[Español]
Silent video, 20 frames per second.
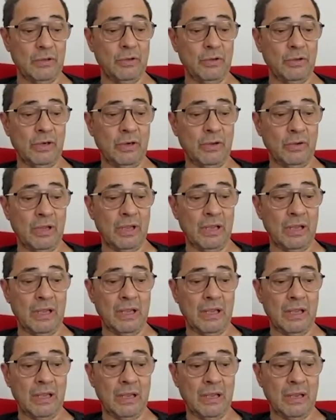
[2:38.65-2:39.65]
Yo creo
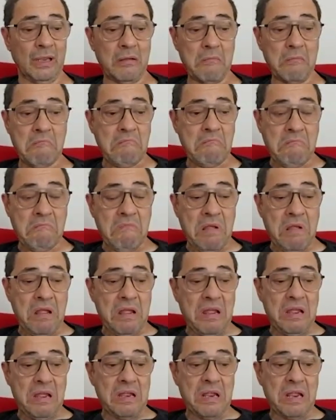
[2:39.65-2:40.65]
que,
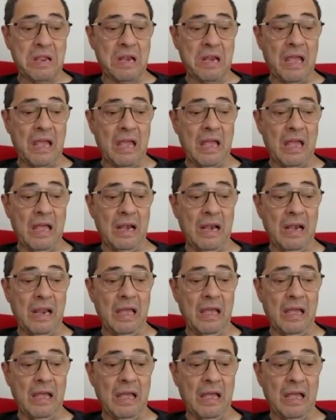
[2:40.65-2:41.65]

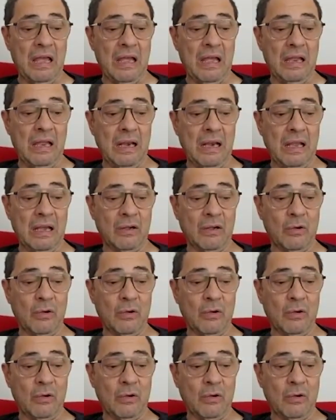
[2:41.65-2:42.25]
la,